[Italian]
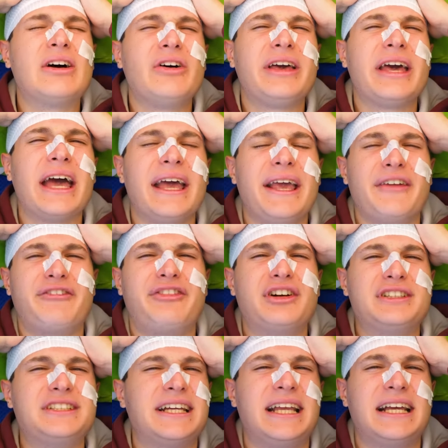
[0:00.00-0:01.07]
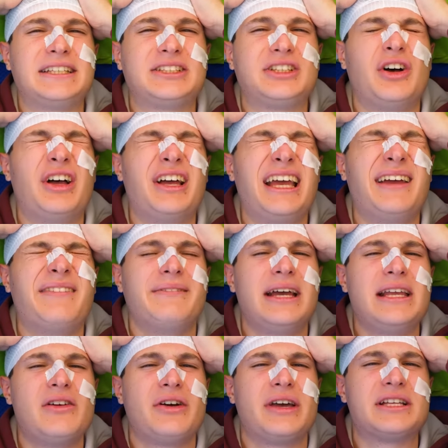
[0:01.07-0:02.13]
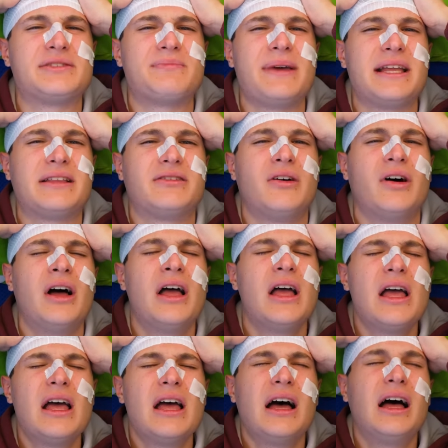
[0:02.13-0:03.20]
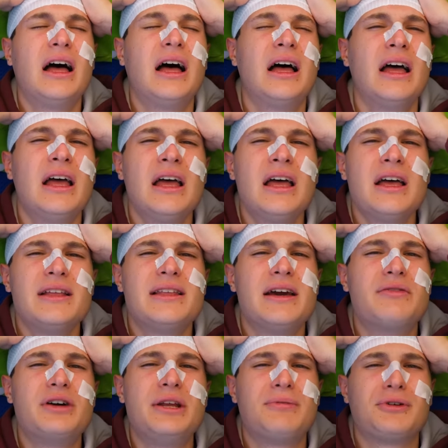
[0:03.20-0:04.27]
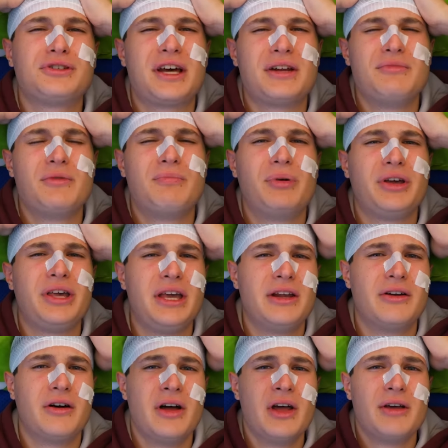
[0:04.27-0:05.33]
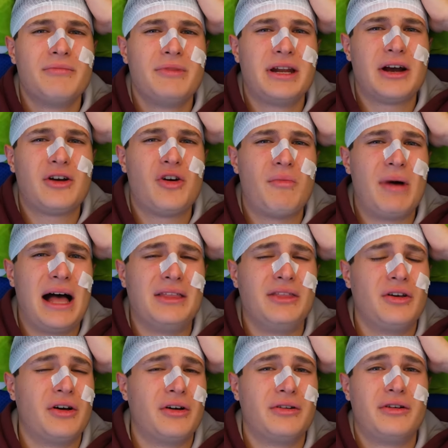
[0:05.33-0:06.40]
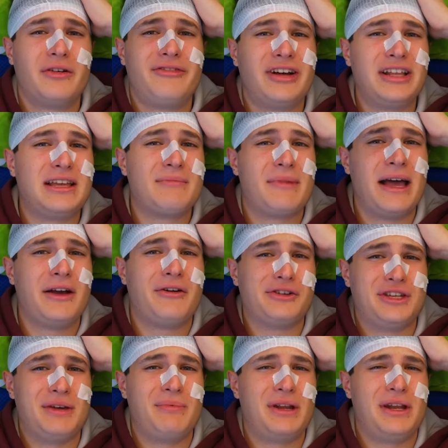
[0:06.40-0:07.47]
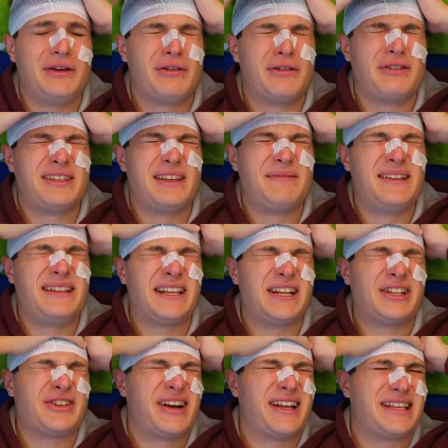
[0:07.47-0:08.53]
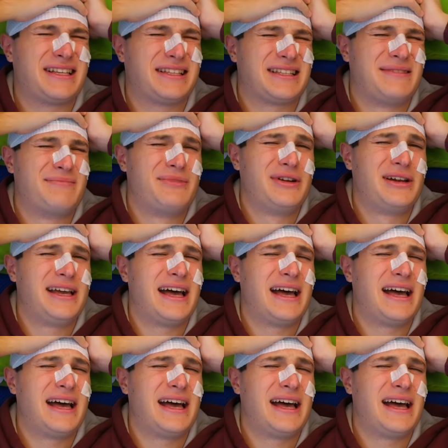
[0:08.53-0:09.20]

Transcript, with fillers: ok, forse adesso è meglio che smetto. Ah. Devo riposarmi un pochino Mi raccomando, non fate mai cose pericolose mentre giocate a Stumble